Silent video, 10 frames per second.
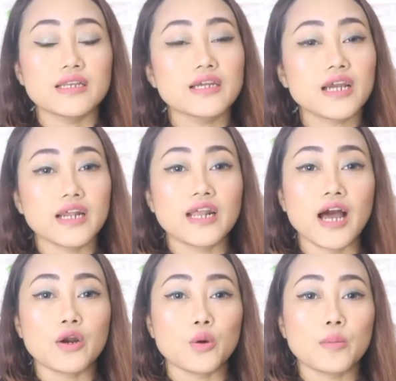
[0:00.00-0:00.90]
dengan
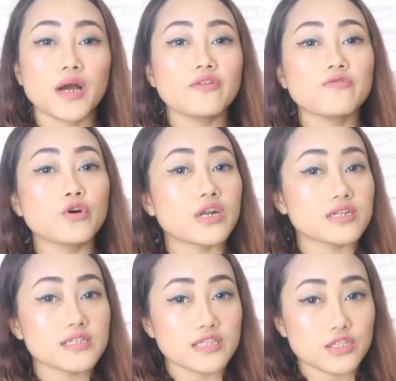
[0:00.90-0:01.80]
aroma
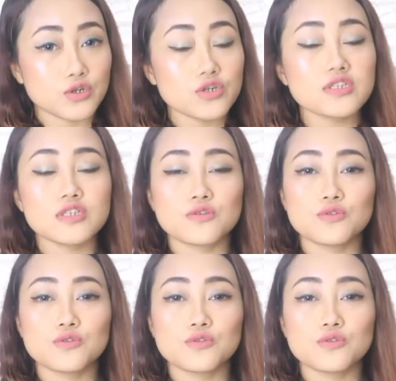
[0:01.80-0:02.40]
floral citrus